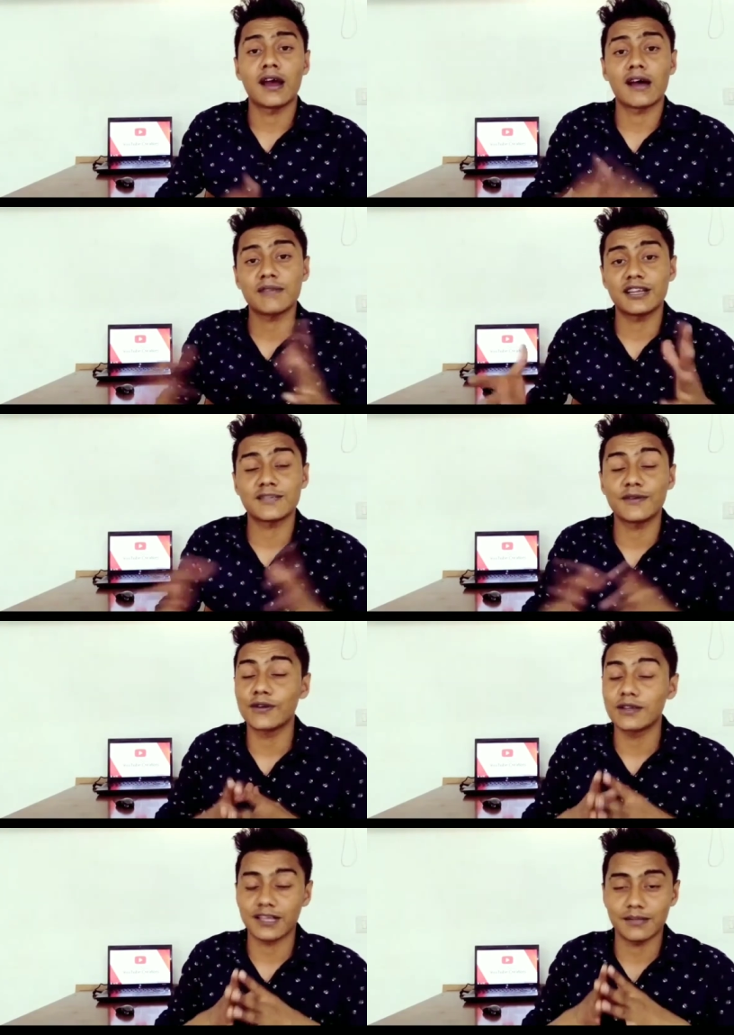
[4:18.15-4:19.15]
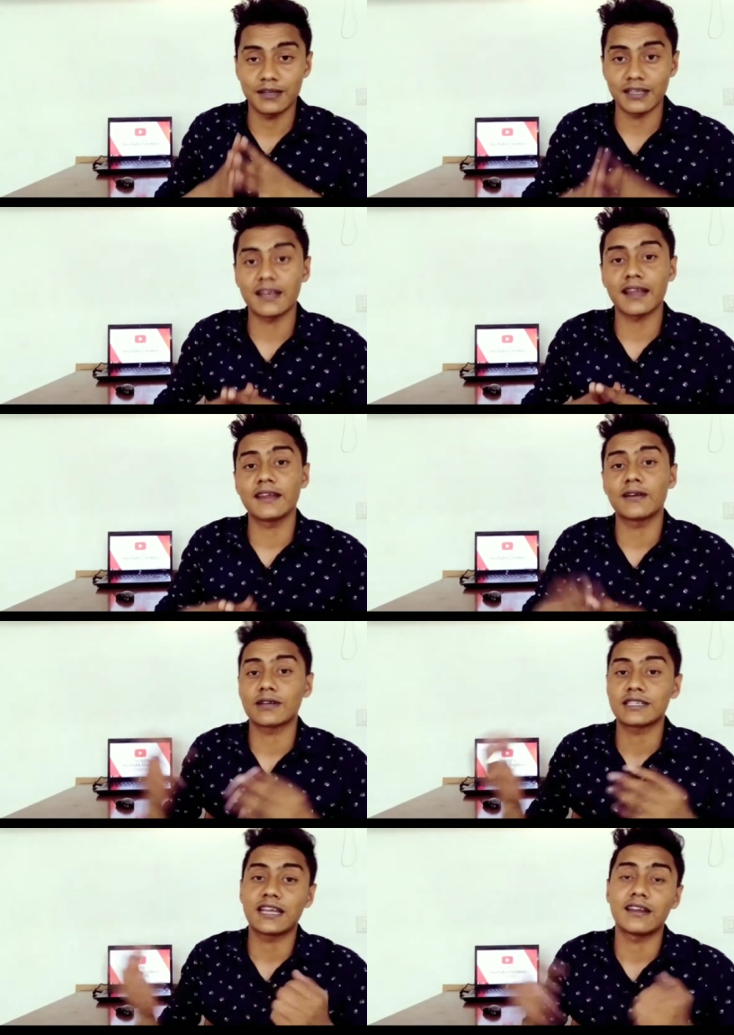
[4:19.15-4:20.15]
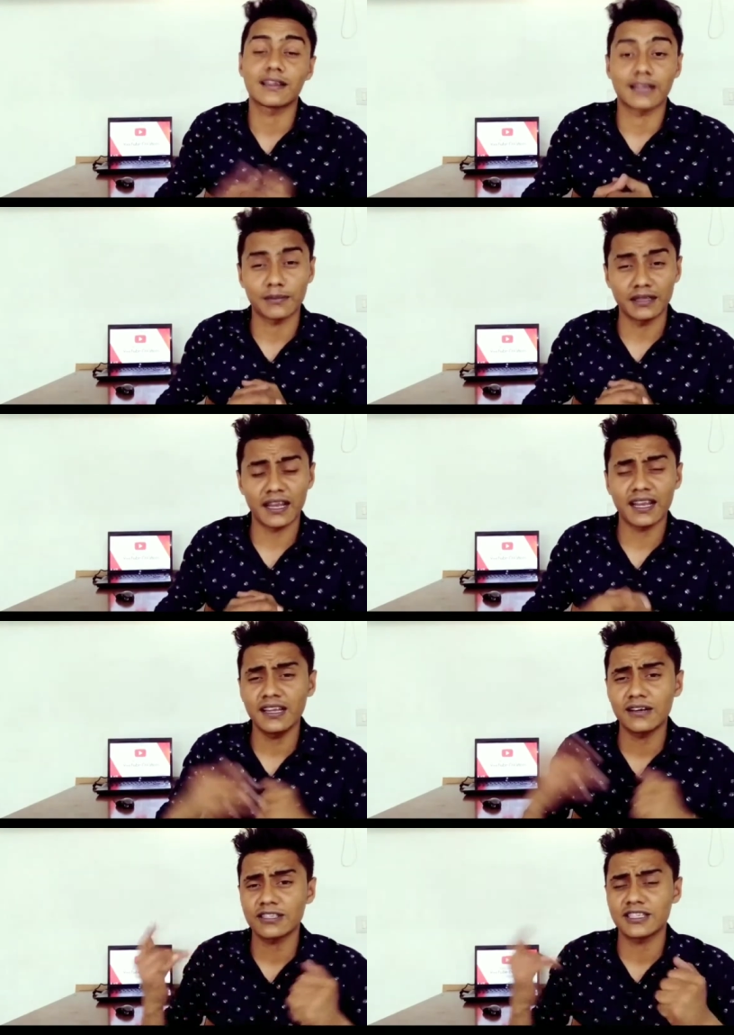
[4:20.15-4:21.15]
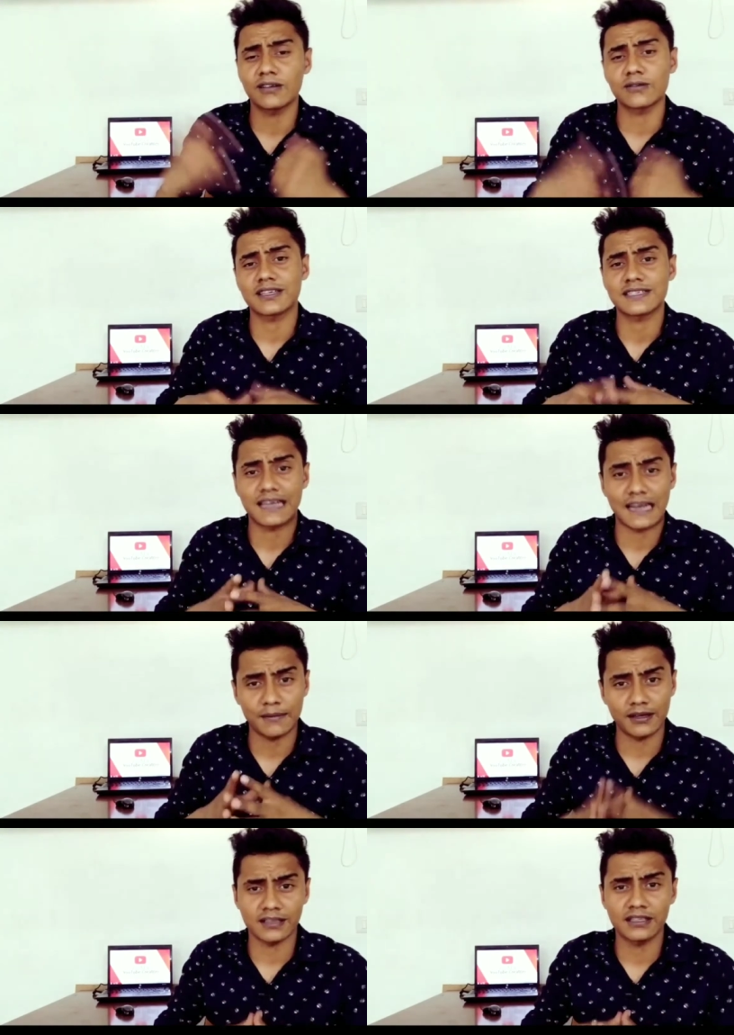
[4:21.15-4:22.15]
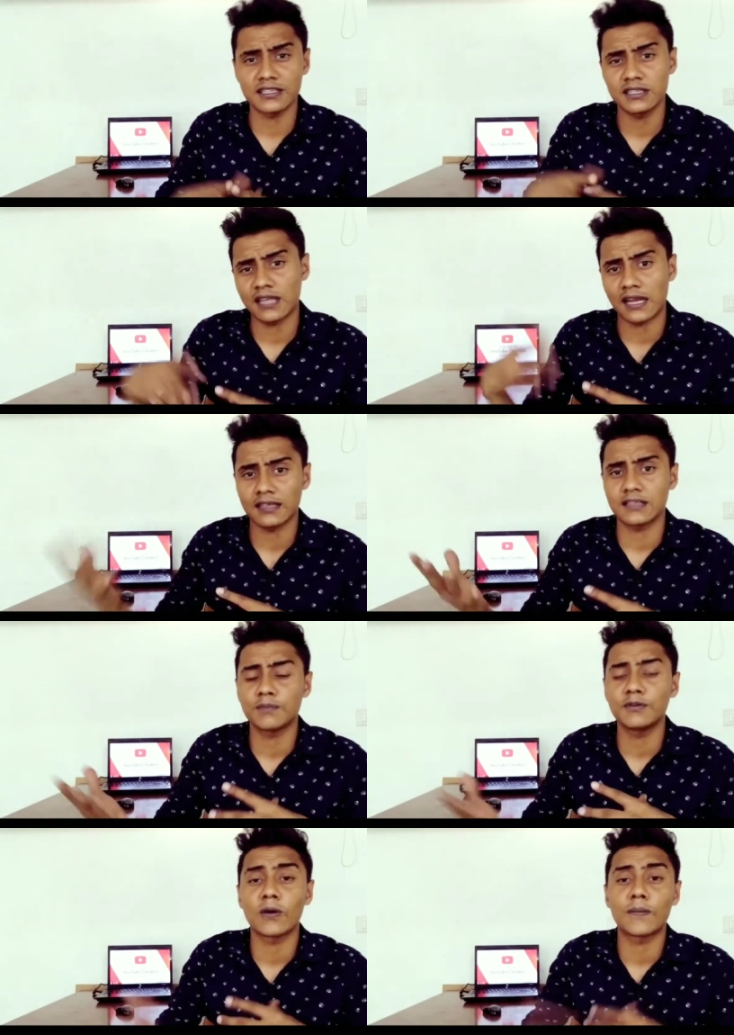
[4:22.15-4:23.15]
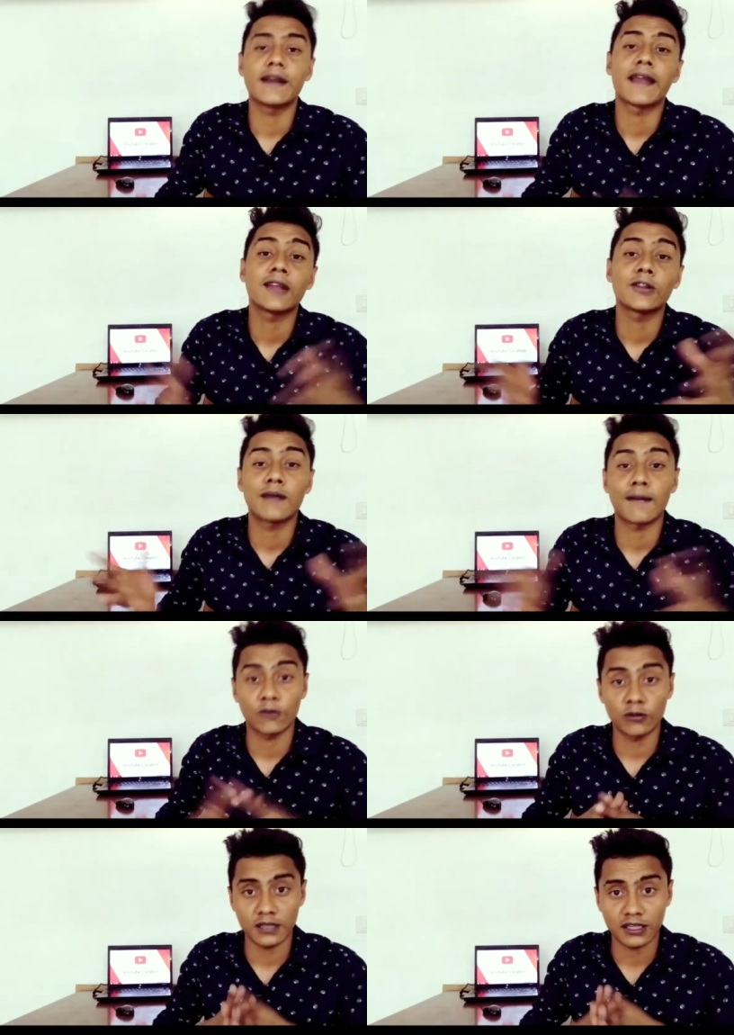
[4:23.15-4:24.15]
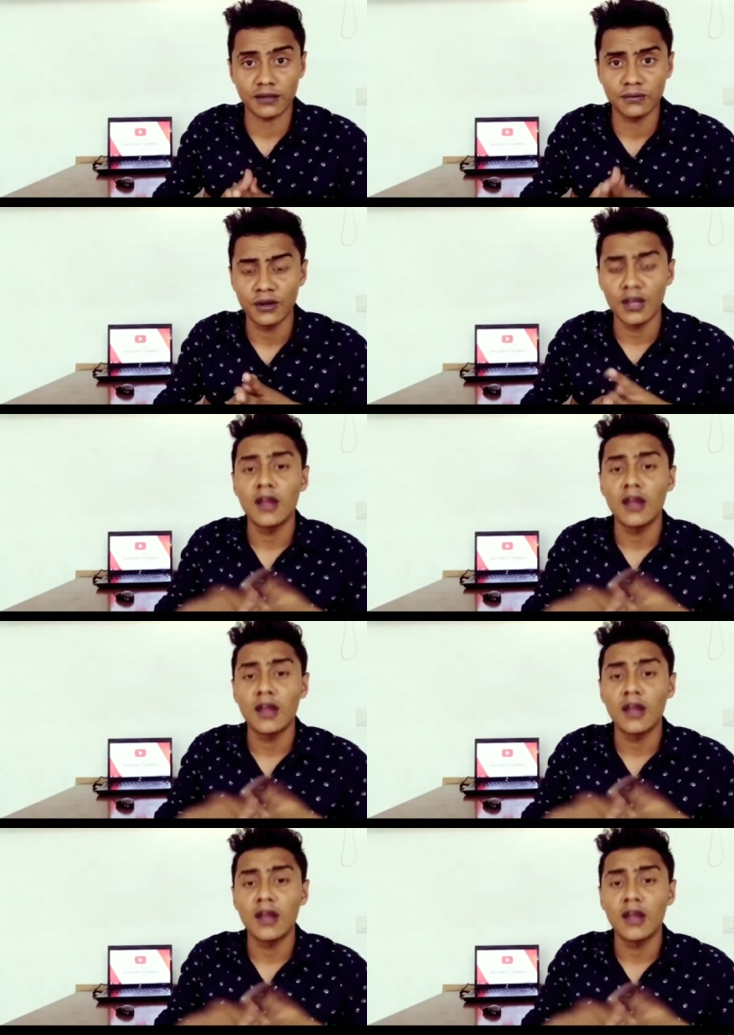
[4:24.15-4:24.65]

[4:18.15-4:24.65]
आप मेरे इस वीडियो के साथ बने रहिए और इस चैनल के साथ बने रहिए और इस चैनल को सब्सक्राइब कर दीजिए ताकि जब भी वो अपडेट आई तो मैं आपको बता दूँ